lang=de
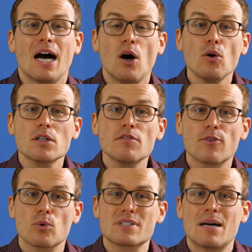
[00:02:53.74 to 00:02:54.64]
Auch die
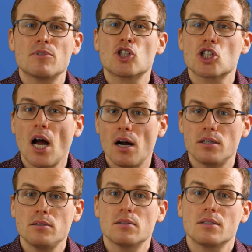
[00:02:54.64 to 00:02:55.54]

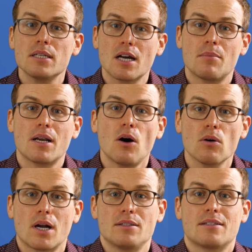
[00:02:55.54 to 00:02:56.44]
Flohsamenschalen, die kann man
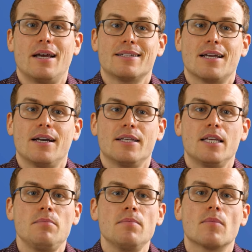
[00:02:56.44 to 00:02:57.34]
auch ganz leicht
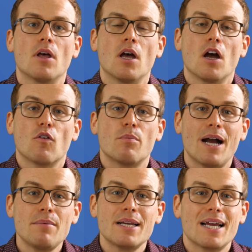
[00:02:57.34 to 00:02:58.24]
einnehmen,
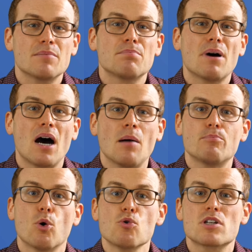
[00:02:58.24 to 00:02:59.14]
wobei man ein paar
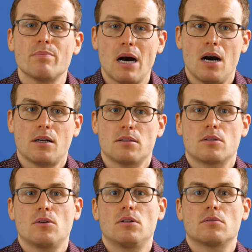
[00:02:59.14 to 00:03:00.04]
Punkte beachten
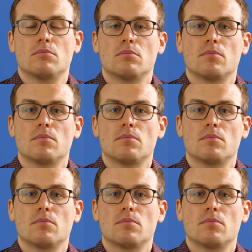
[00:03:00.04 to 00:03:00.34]
sollte.